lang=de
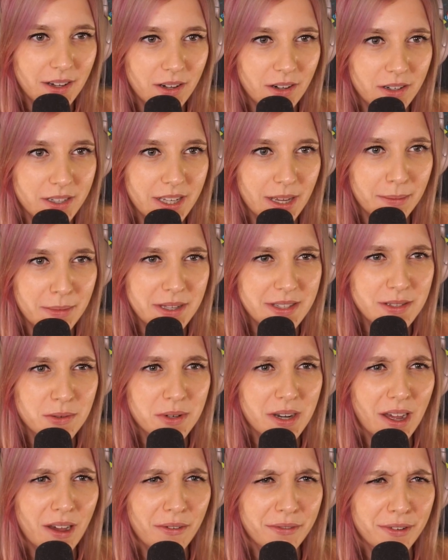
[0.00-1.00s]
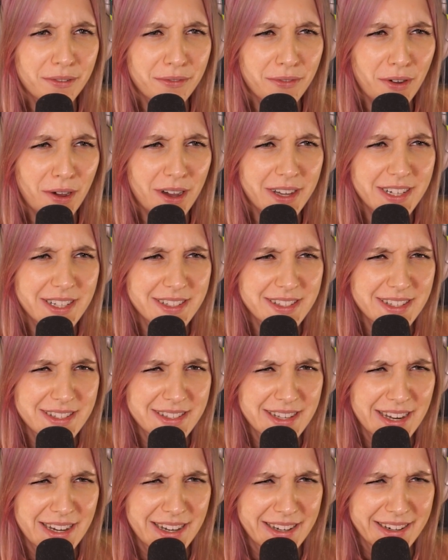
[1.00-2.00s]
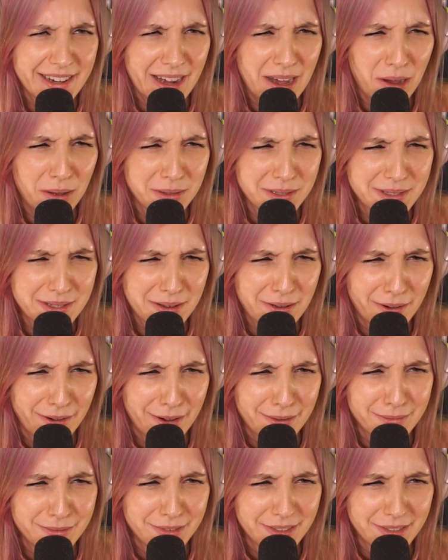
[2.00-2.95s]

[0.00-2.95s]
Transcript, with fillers: Oh, ich habe mich so darauf gefreut, dass es endlich rauskommt.